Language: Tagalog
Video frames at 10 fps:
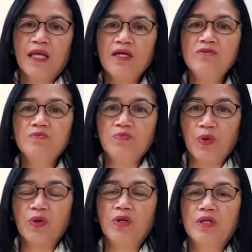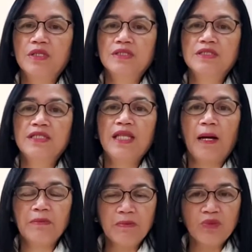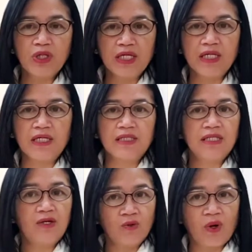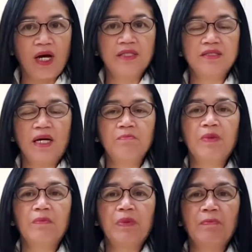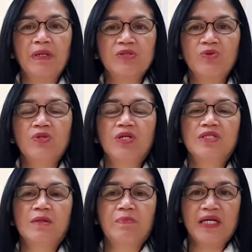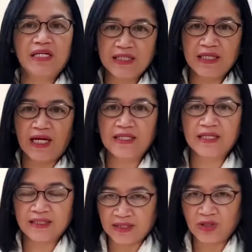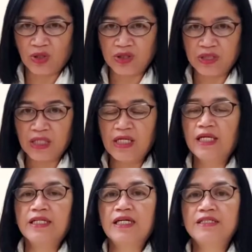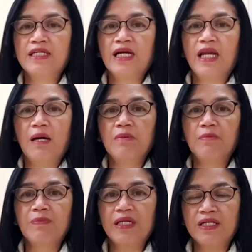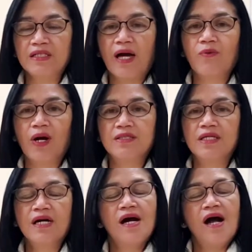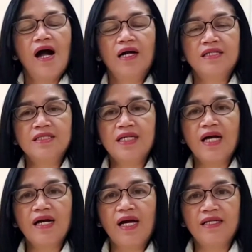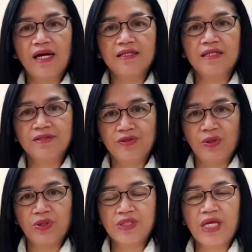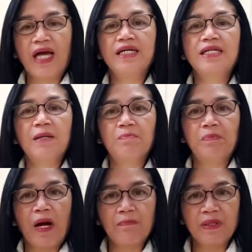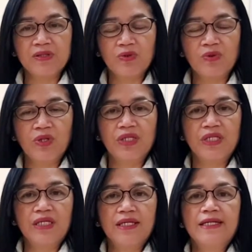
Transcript: Ngayon po, sinabi muli ni Juan ang pagpapatuloy sa pagiging anak ng Diyos na hindi ka lamang pinatawad ang isang anak ng Diyos ay nagpapatuloy